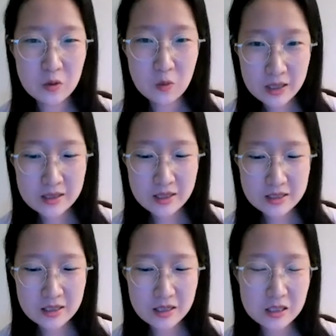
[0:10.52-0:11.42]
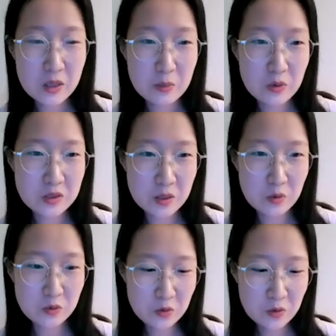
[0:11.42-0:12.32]
올라타자라는 발표
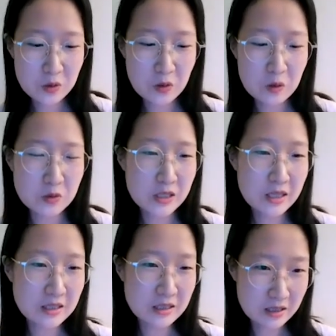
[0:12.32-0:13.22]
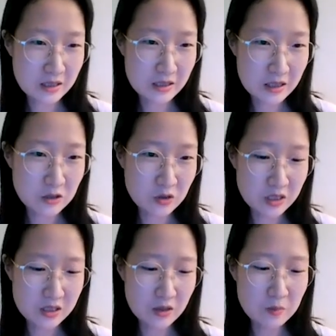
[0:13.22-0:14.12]
제목으로 여러분께 인사드리게 된
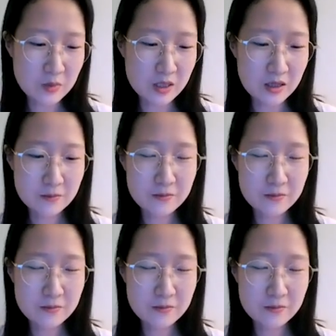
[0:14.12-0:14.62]
유니스라고 합니다.